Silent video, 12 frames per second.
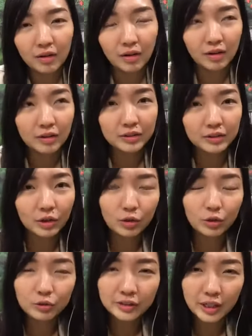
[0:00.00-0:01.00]
哦，然
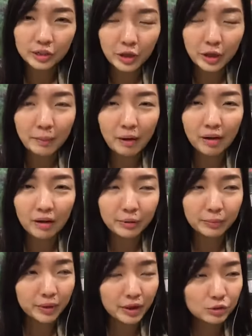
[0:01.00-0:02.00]
后在血液报告里
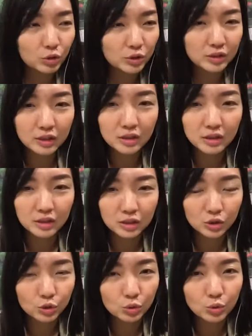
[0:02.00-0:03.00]
面要做一些
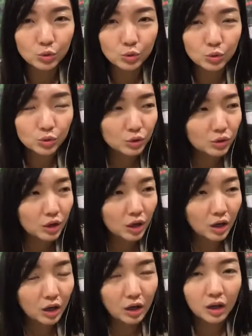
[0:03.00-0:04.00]
指数，
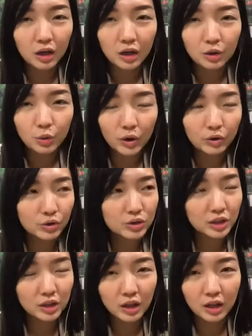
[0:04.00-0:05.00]
呃，关于
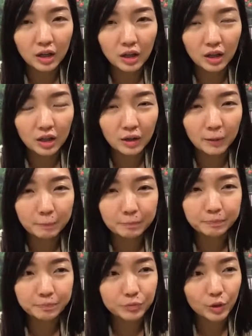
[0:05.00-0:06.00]
这个呃，
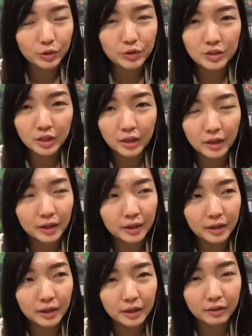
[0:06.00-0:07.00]
关于这
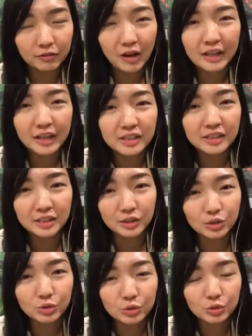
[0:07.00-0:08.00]
个呃，发炎指
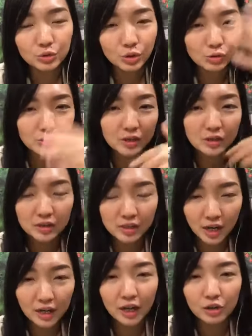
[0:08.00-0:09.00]
数，然后
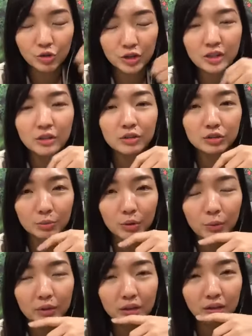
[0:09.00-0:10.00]
才可以确认你什么
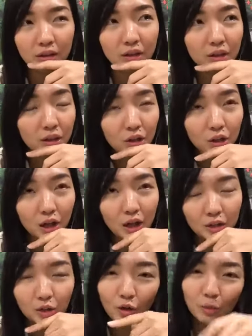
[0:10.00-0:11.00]
问题，
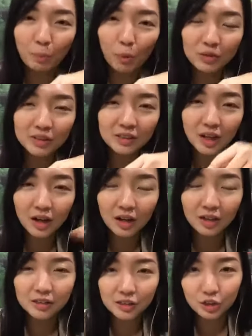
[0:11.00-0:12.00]
啊，然后博士啊，
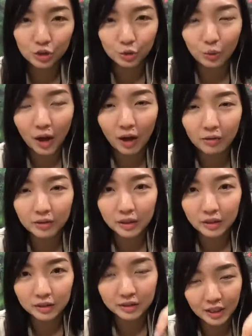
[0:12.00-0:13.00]
二十九号
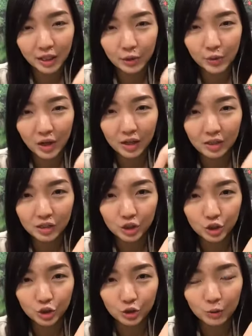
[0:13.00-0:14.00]
这月二
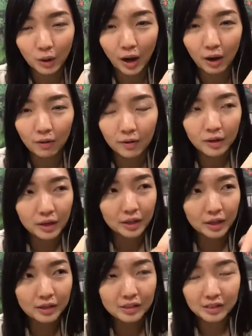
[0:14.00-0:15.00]
十九号
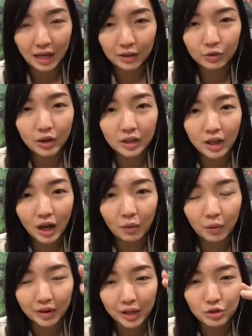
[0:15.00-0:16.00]
跟三月一号
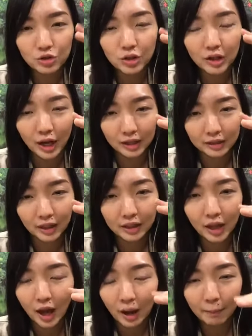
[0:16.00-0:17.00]
我连续两天
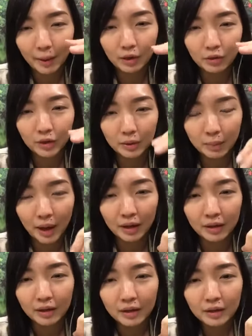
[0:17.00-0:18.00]
哈，拜六礼
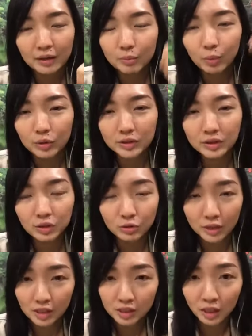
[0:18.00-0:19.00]
拜，博士有
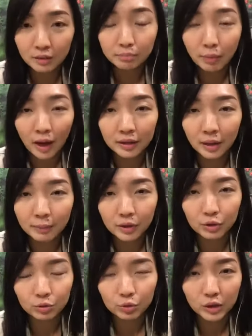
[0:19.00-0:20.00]
在城邦那边
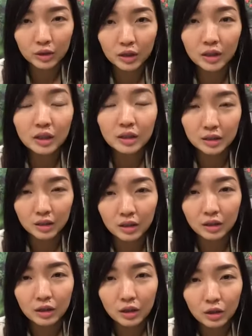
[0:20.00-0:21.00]
有做一个课
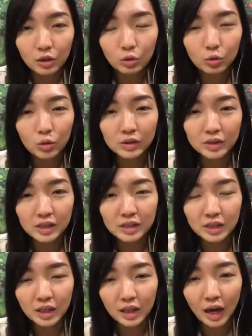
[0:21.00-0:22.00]
题，如果一
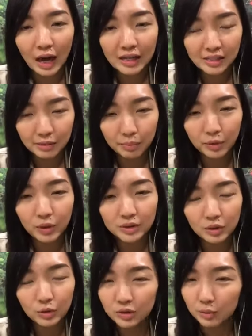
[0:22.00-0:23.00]
些癌症病患
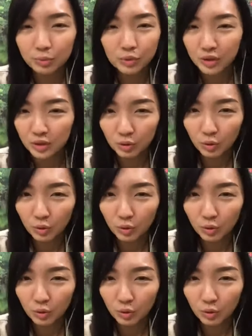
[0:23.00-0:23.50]
者或者不是